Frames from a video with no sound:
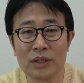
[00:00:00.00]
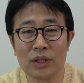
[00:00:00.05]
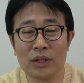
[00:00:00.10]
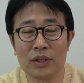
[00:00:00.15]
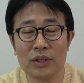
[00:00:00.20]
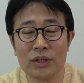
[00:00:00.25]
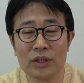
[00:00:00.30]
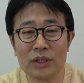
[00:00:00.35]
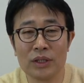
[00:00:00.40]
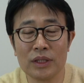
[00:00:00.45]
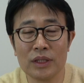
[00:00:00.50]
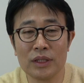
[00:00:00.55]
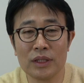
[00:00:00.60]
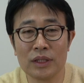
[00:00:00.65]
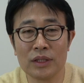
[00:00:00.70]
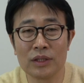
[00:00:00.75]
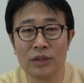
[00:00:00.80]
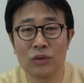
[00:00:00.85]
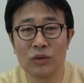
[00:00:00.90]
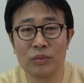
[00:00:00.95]
저 역시 이제
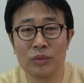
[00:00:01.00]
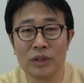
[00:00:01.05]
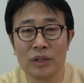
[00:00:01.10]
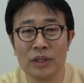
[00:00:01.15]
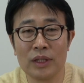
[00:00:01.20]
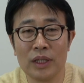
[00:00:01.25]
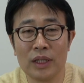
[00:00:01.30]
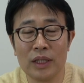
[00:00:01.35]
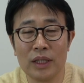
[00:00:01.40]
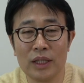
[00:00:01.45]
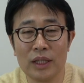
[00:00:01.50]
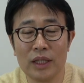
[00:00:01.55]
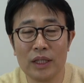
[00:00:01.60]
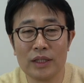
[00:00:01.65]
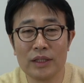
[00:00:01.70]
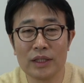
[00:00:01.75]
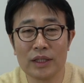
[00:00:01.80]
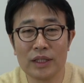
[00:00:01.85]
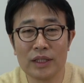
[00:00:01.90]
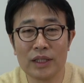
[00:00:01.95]
그런 고민을
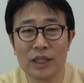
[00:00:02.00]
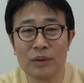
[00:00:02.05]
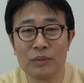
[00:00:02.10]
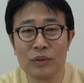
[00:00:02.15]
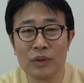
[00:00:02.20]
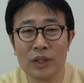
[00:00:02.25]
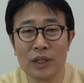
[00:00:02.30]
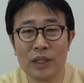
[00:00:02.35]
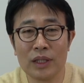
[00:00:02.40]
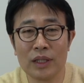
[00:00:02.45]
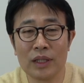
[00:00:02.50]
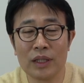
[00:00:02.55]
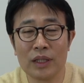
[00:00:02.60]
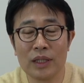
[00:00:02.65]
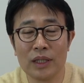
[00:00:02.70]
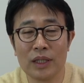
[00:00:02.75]
했었기 때문에